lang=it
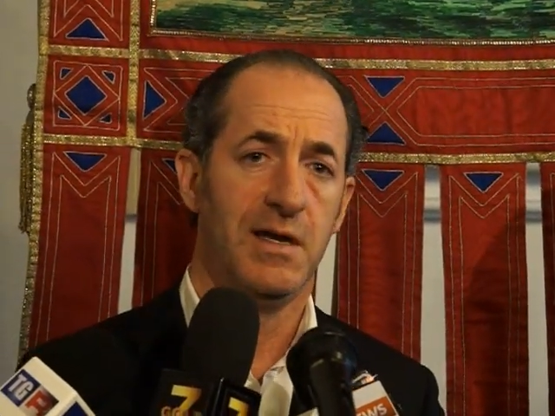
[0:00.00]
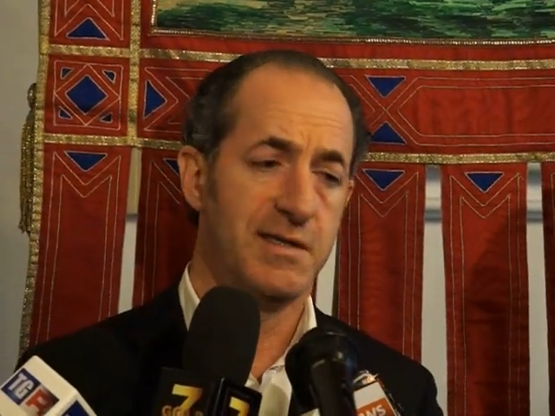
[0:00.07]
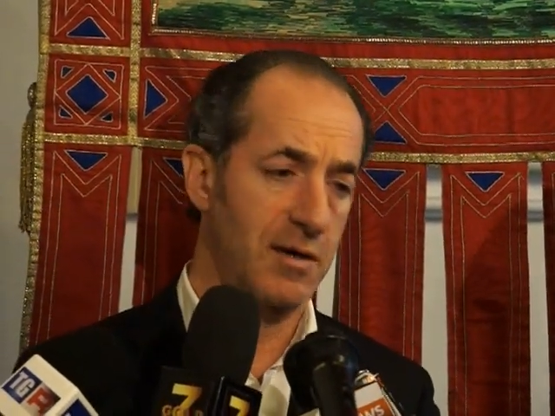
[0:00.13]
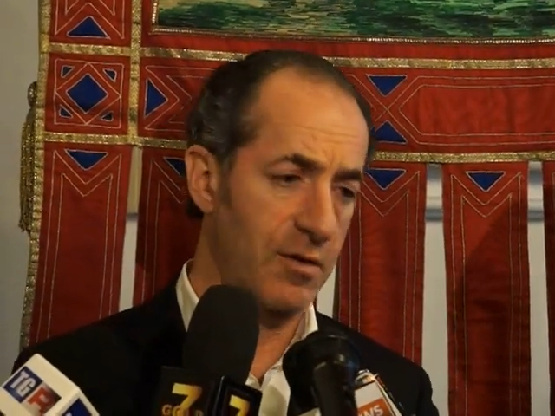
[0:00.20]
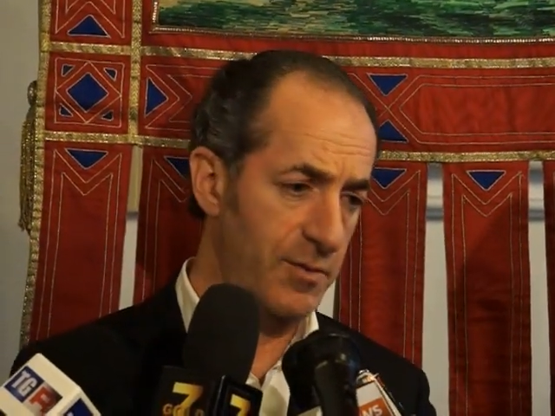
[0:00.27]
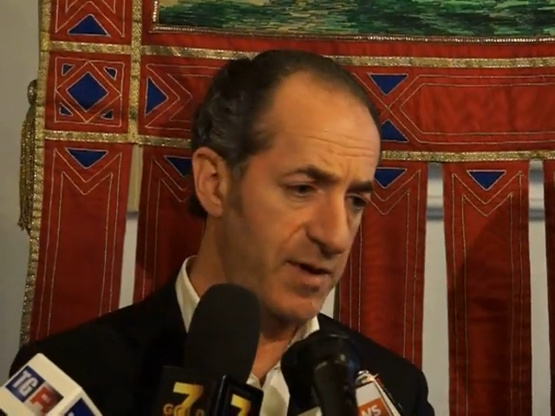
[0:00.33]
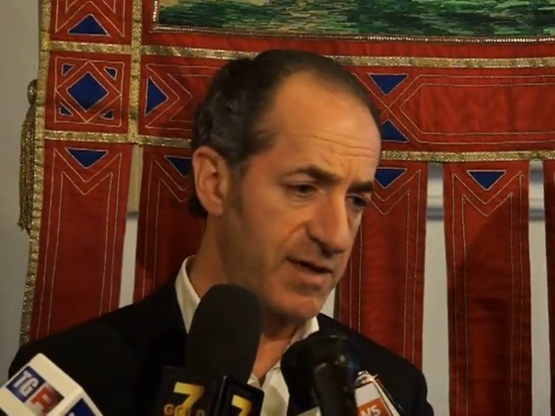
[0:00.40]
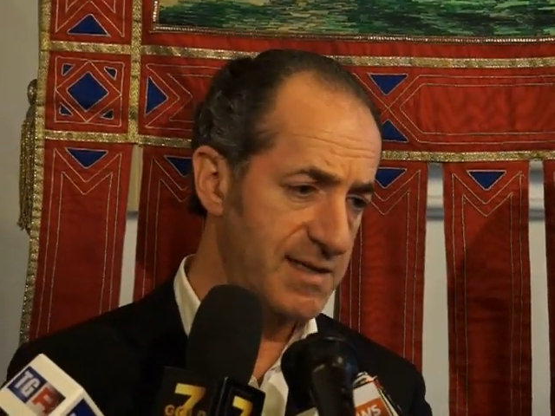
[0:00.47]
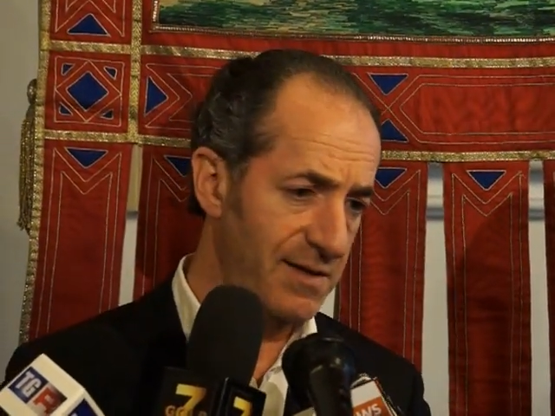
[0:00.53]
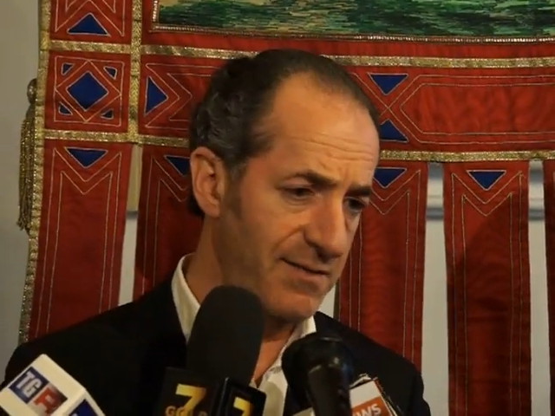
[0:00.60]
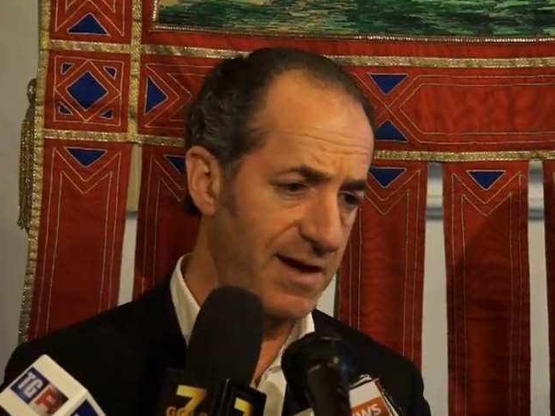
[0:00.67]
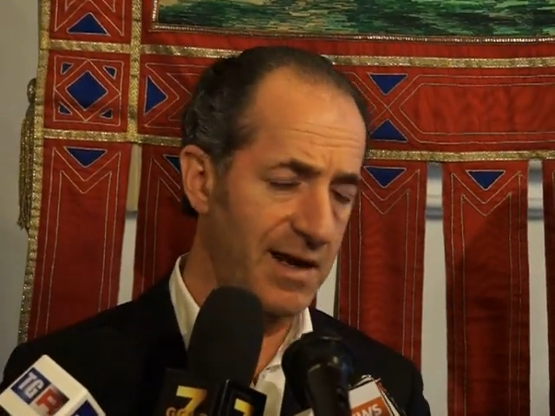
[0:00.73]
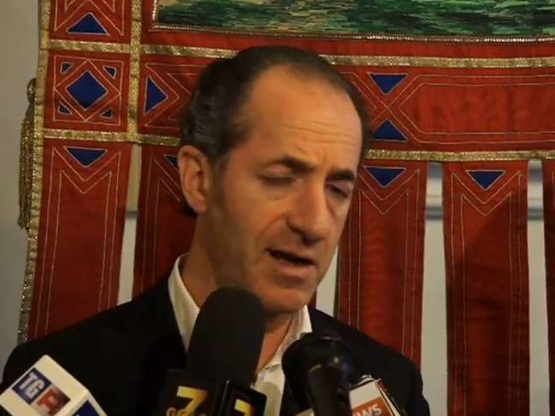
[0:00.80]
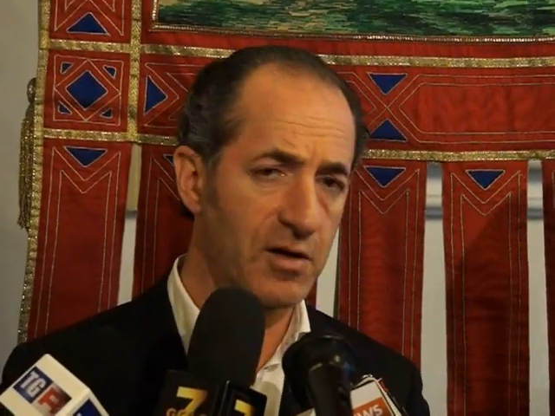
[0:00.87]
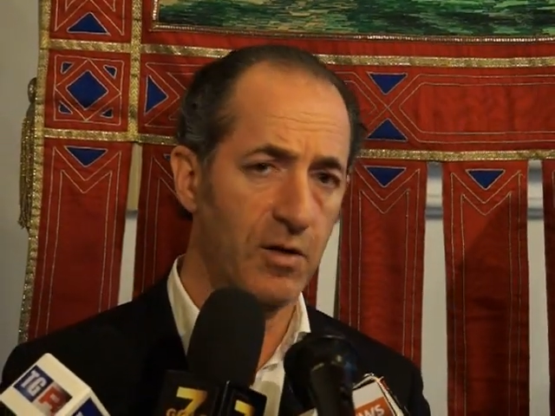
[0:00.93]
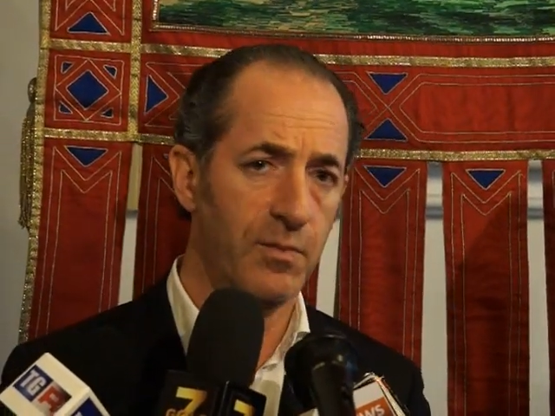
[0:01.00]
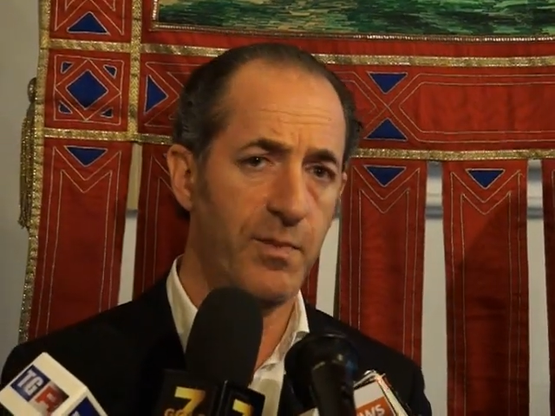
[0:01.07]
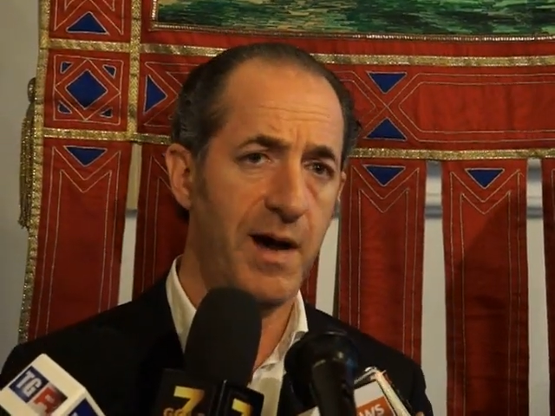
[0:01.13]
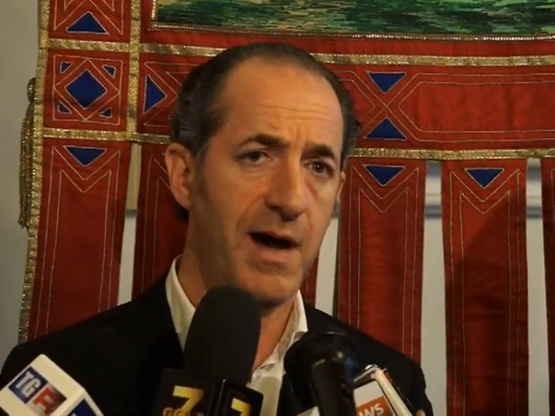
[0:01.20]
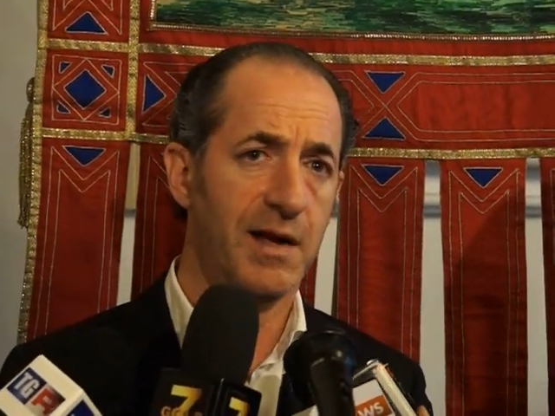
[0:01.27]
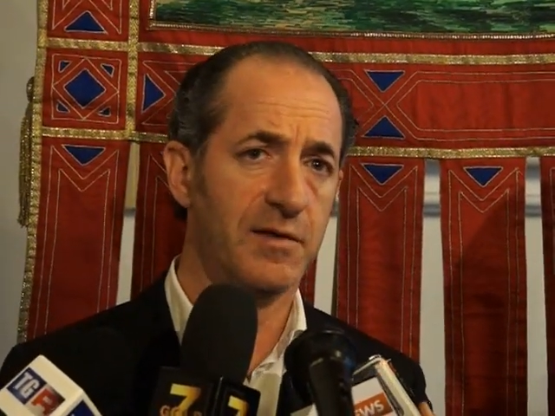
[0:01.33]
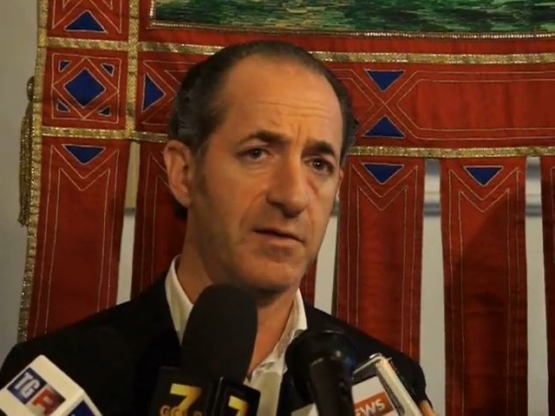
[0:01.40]
Siamo per salvare il
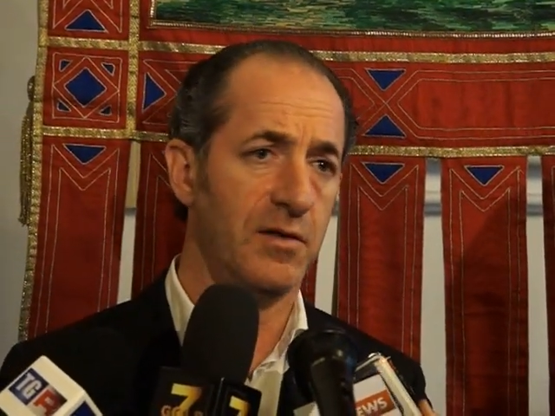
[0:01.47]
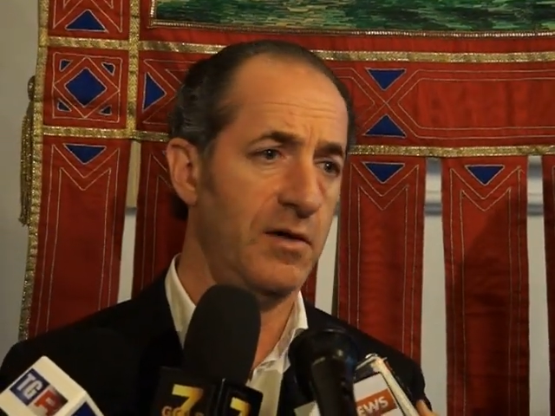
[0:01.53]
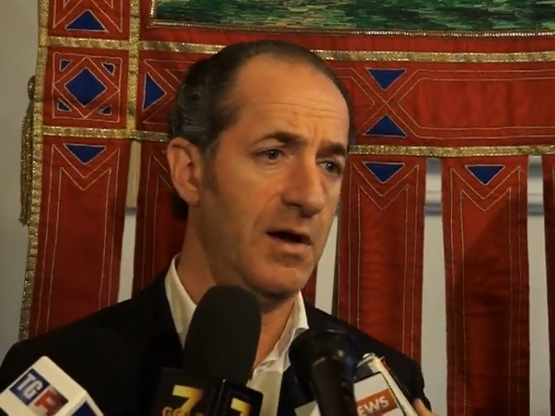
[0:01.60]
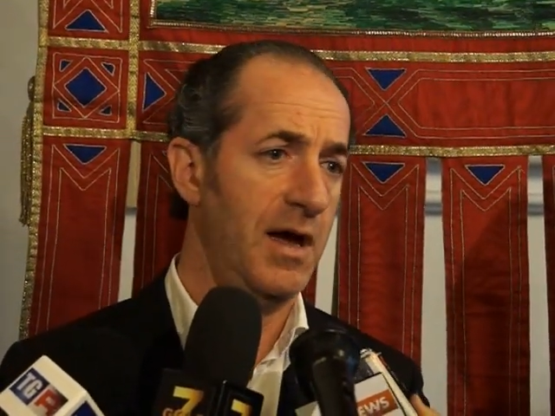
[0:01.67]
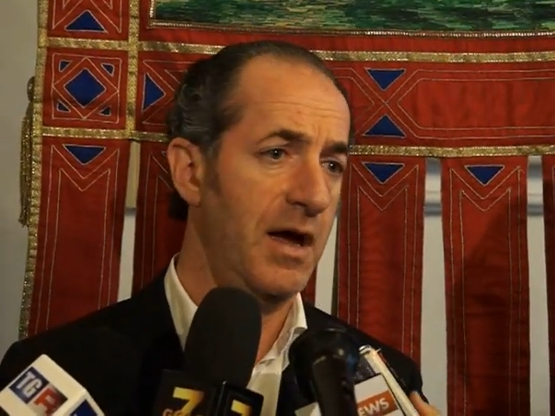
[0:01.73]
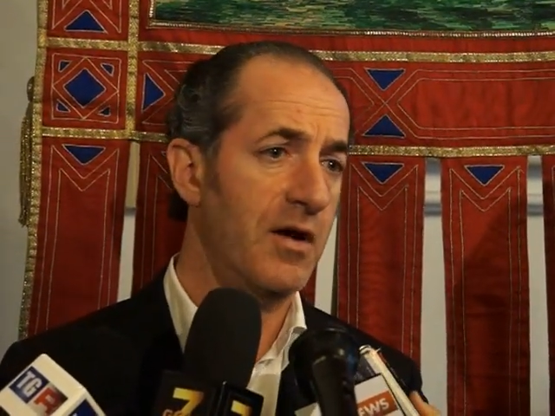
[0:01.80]
comparto,